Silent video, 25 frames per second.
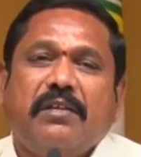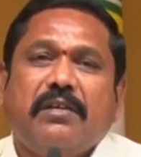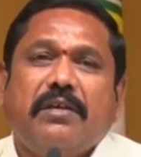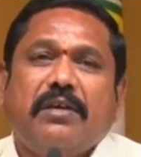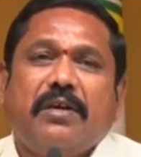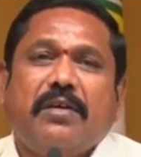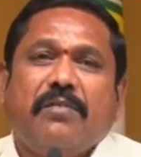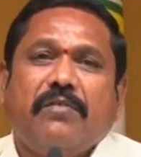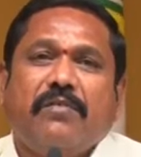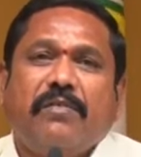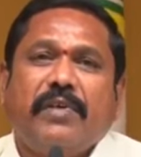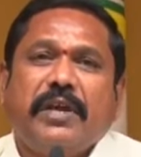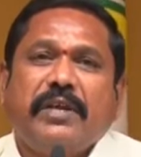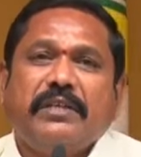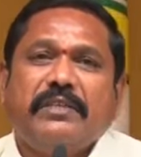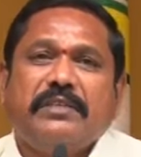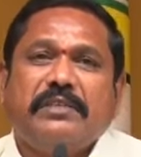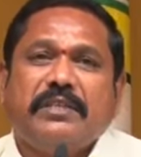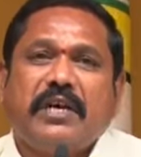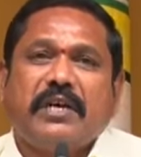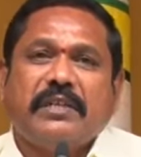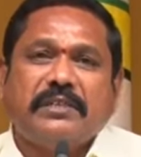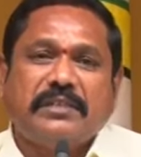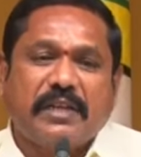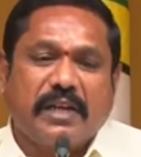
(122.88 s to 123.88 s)
చే వైస్
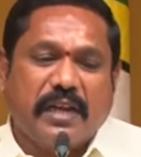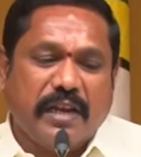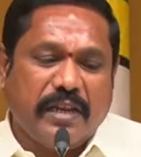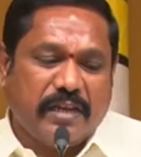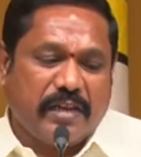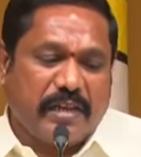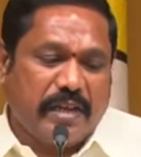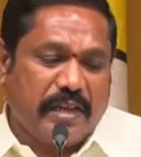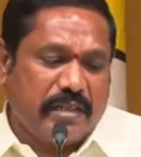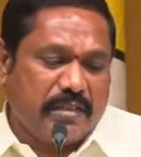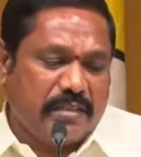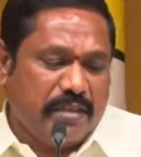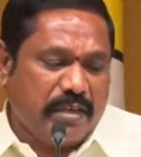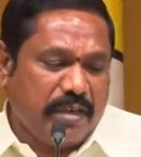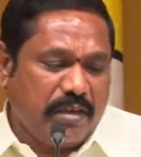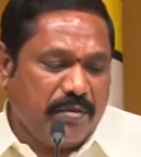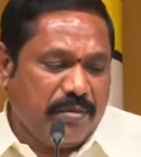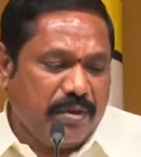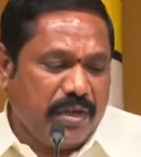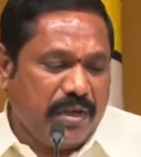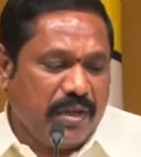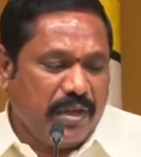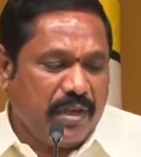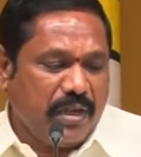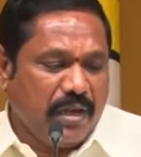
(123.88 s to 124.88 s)
ఛాన్సలర్
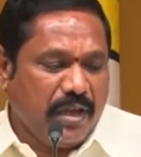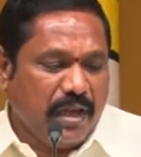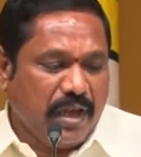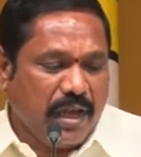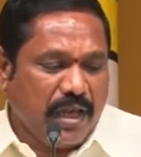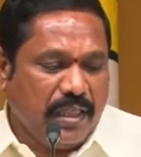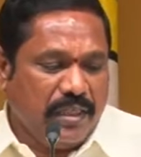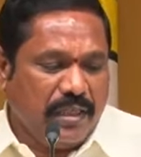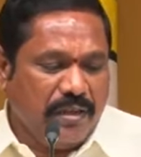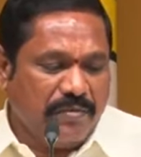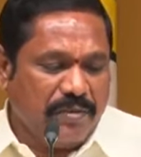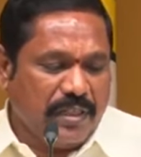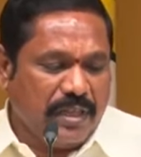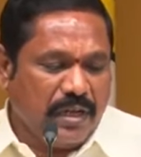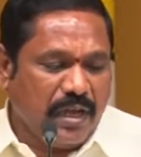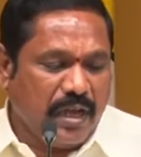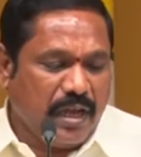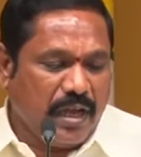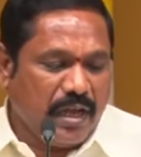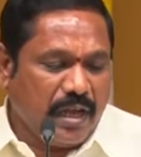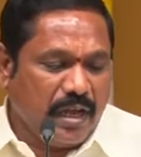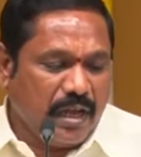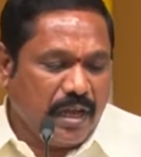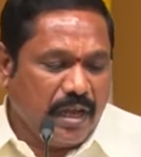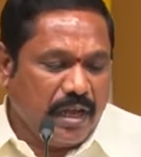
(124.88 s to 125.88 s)
అయితేనేమి
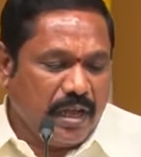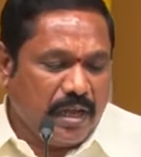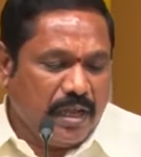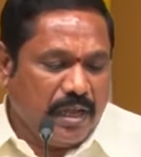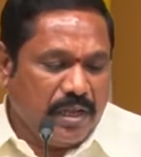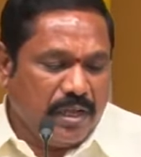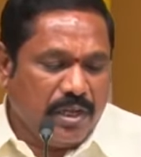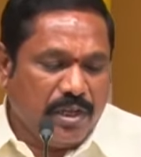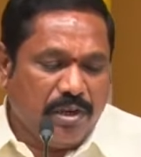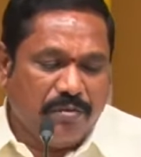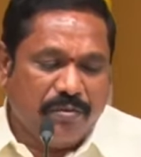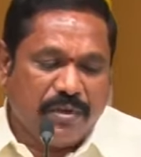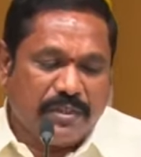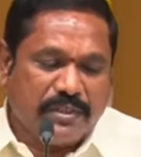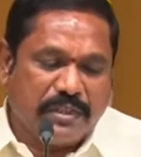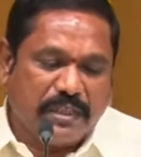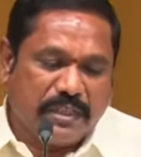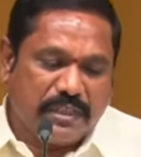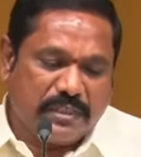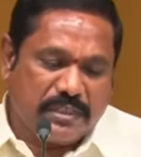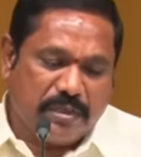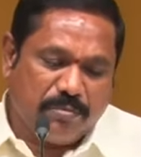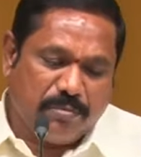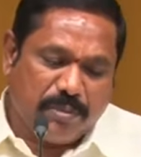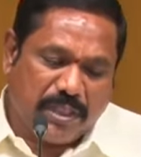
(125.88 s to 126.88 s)
అదేవిధంగా
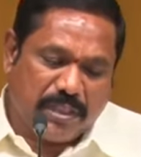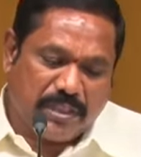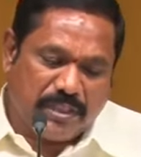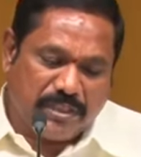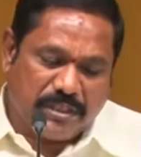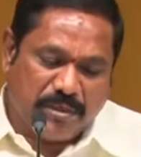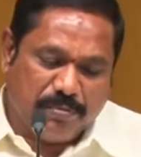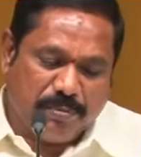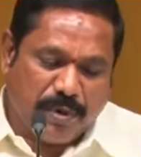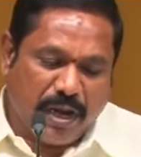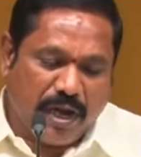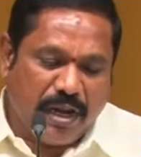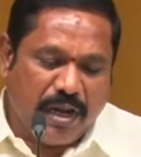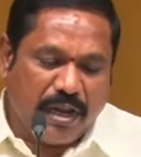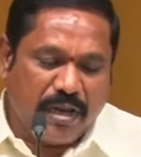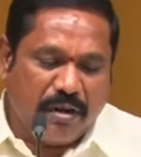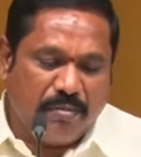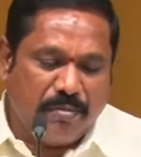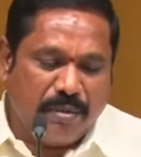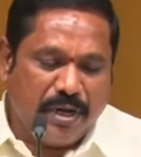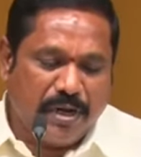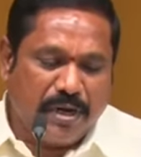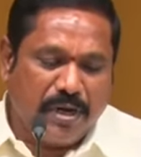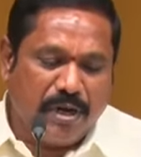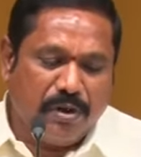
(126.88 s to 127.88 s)
యూనివర్సిటీకి సంబంధించి
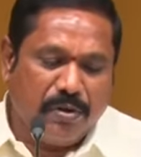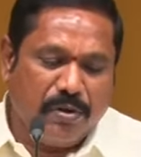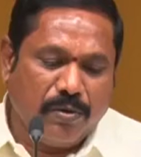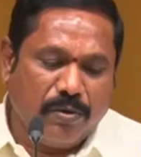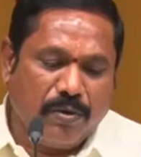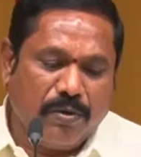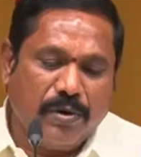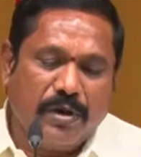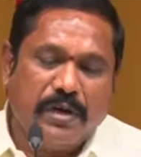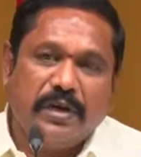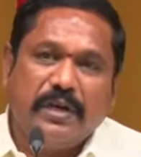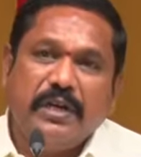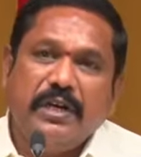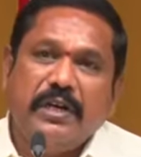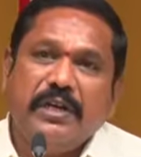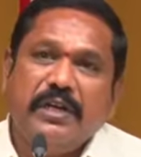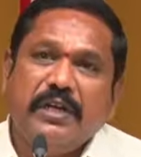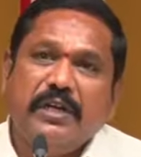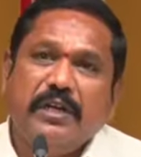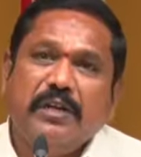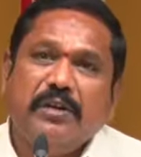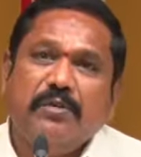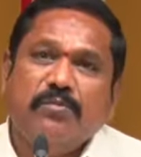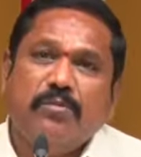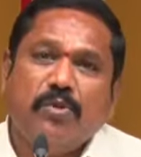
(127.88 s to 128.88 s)
పాలక మండళ్ళు
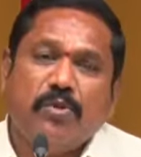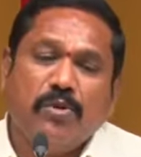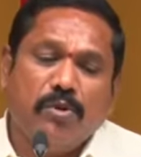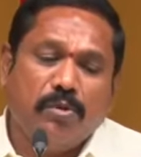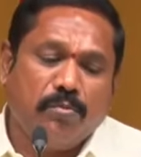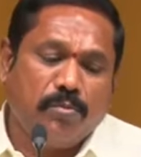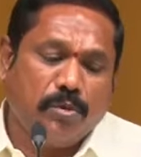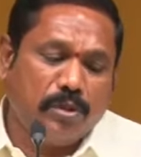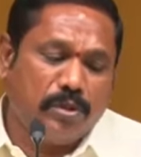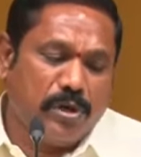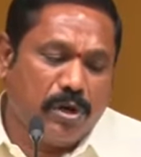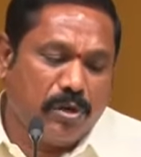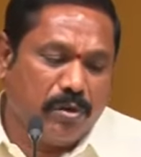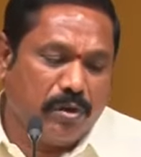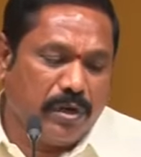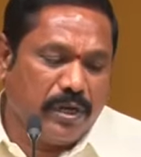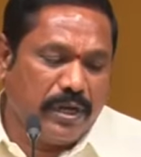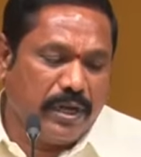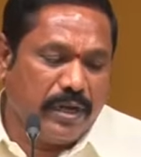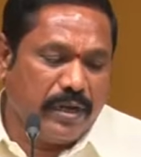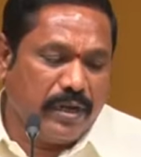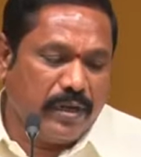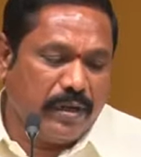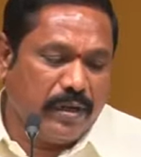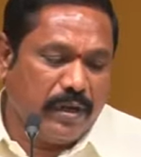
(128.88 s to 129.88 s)
టీటీడీ బోర్డు
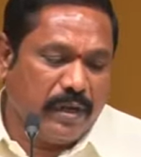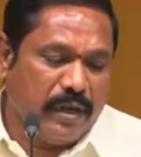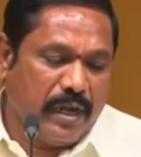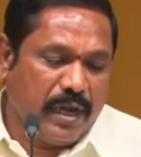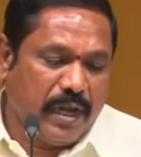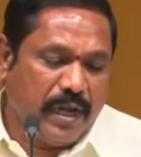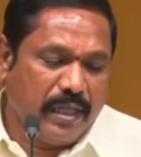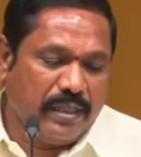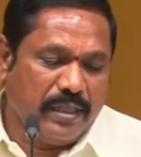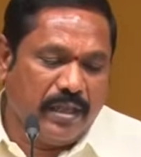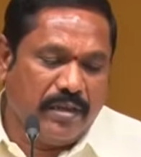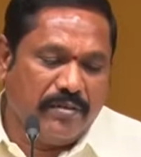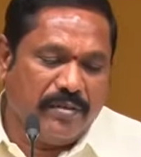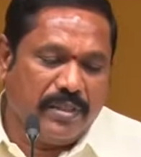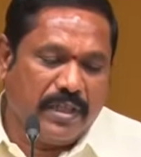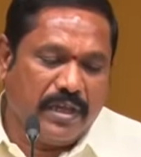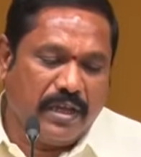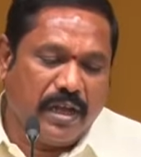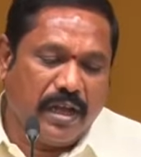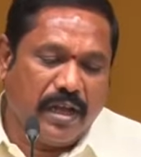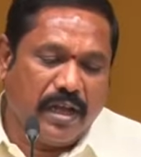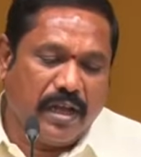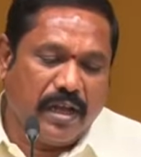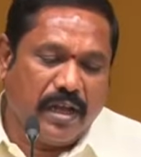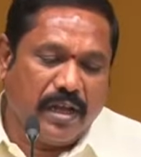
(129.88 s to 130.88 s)
మొదలుకొని
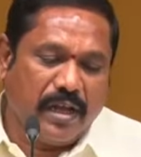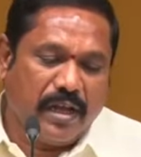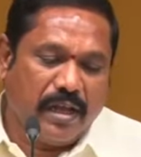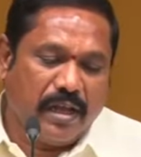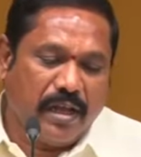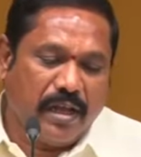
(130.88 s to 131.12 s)
అదేవిధంగా